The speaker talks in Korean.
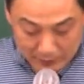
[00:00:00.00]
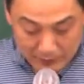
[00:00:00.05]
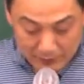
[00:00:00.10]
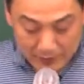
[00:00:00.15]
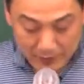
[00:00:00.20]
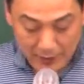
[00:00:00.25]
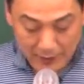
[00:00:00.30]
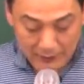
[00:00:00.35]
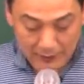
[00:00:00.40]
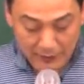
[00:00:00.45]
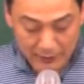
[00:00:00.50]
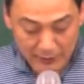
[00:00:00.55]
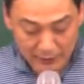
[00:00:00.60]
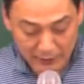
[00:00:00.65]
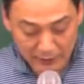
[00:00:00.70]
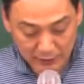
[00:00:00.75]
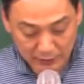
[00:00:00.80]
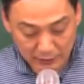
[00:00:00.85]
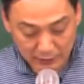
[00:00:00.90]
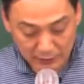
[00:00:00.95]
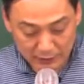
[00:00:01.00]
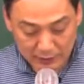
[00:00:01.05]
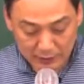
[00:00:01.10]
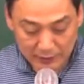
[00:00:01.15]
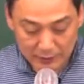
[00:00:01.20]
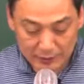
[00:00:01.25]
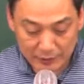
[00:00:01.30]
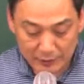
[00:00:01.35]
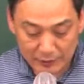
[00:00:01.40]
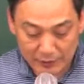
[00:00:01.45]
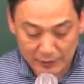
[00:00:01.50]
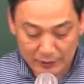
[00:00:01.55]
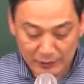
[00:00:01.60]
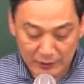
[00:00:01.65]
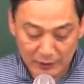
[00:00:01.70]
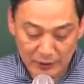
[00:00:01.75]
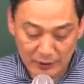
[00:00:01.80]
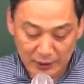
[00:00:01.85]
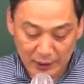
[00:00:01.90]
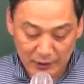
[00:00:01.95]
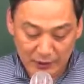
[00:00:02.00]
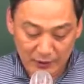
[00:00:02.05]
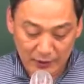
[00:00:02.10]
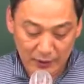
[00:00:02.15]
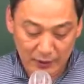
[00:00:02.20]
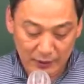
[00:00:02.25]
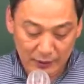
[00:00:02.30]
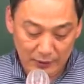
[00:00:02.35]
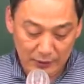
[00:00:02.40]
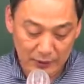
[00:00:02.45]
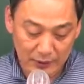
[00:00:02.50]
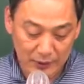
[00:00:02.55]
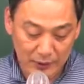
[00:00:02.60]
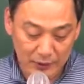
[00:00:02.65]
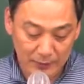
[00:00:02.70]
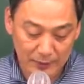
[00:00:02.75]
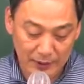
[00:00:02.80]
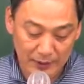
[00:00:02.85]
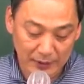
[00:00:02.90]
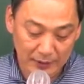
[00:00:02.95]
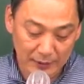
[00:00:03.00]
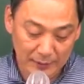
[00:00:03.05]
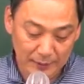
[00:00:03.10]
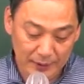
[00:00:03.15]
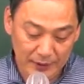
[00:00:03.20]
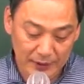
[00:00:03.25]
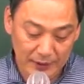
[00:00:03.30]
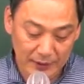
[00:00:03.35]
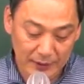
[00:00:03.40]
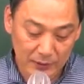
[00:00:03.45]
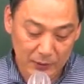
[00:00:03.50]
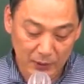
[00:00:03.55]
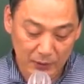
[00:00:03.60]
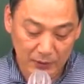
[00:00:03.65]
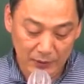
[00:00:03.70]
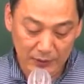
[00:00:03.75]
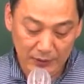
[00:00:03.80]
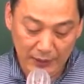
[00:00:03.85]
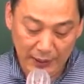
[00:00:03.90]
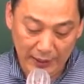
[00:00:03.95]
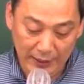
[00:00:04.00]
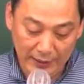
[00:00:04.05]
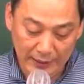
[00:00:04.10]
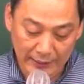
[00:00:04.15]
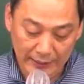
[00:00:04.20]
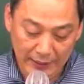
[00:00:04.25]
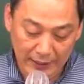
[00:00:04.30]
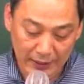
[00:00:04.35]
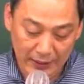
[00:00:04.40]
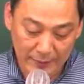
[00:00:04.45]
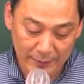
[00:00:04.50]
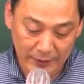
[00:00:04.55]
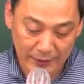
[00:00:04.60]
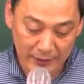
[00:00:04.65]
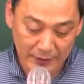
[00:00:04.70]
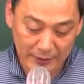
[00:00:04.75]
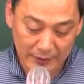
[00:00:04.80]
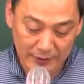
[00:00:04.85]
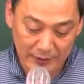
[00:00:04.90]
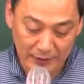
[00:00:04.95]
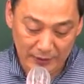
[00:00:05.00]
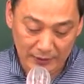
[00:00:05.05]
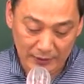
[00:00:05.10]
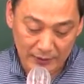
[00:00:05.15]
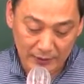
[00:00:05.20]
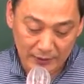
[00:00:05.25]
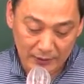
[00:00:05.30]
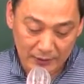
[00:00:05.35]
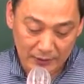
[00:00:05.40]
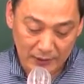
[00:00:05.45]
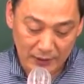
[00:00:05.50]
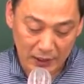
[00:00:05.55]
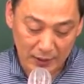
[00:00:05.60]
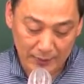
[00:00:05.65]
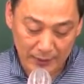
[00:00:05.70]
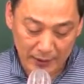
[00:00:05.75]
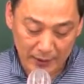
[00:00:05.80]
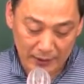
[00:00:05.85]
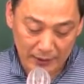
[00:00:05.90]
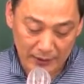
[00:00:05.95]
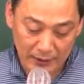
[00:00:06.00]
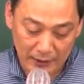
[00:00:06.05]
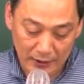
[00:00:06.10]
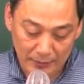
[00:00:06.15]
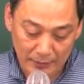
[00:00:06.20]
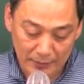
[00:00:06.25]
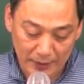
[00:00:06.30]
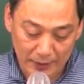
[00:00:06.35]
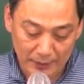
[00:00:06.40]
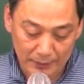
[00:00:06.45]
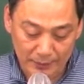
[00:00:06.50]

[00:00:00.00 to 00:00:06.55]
네, 자연적 특성에 서로 연결된 것. 1번 비공개, 개별성. 그 다음에 2번